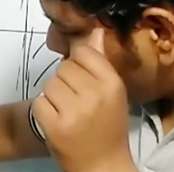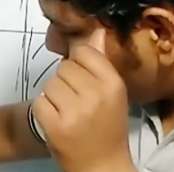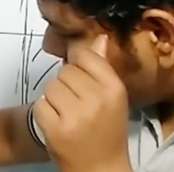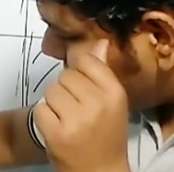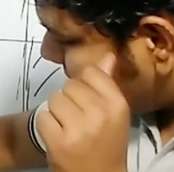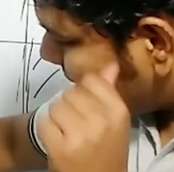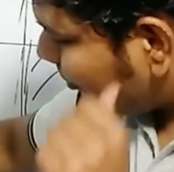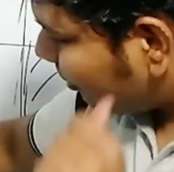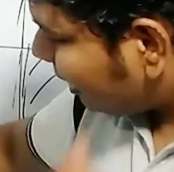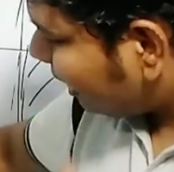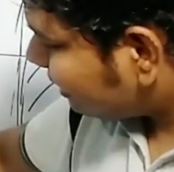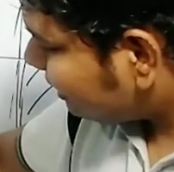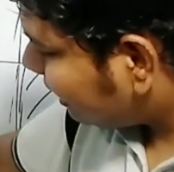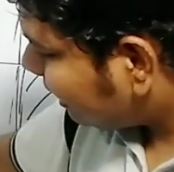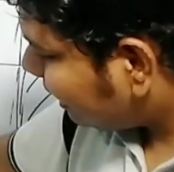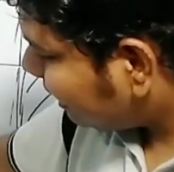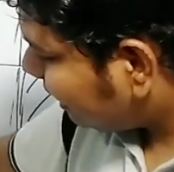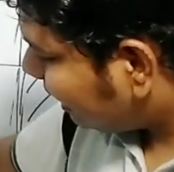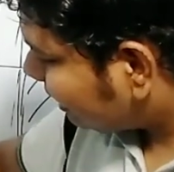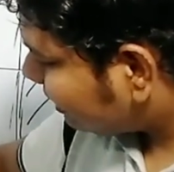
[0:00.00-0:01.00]
वो यहां पर आ
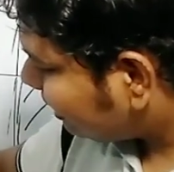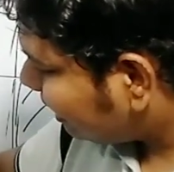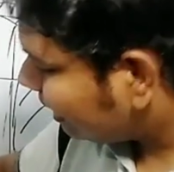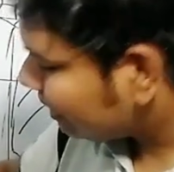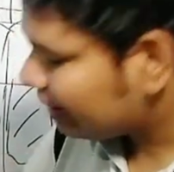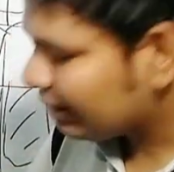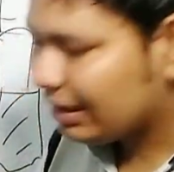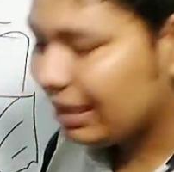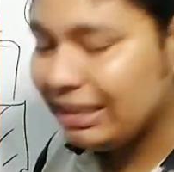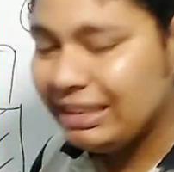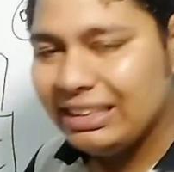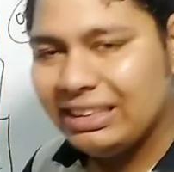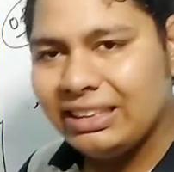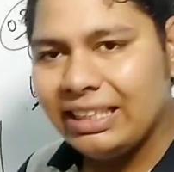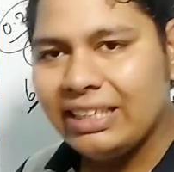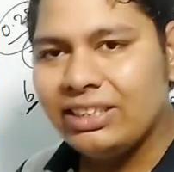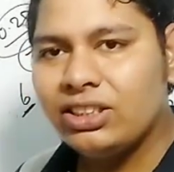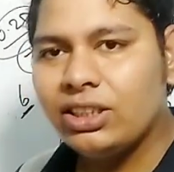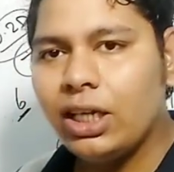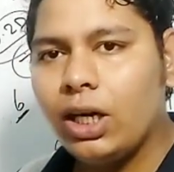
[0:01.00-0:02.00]
जाएगा यहां से यहां तक का
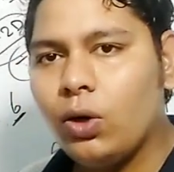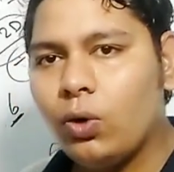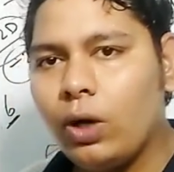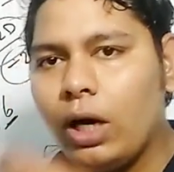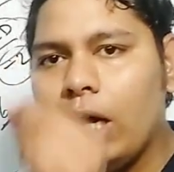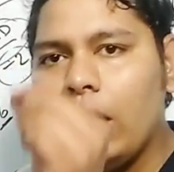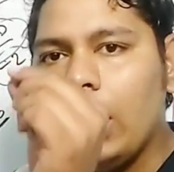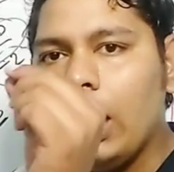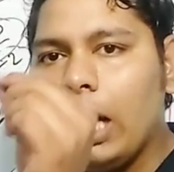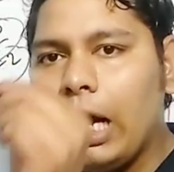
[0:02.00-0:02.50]
डिस्टेंस क्या होगा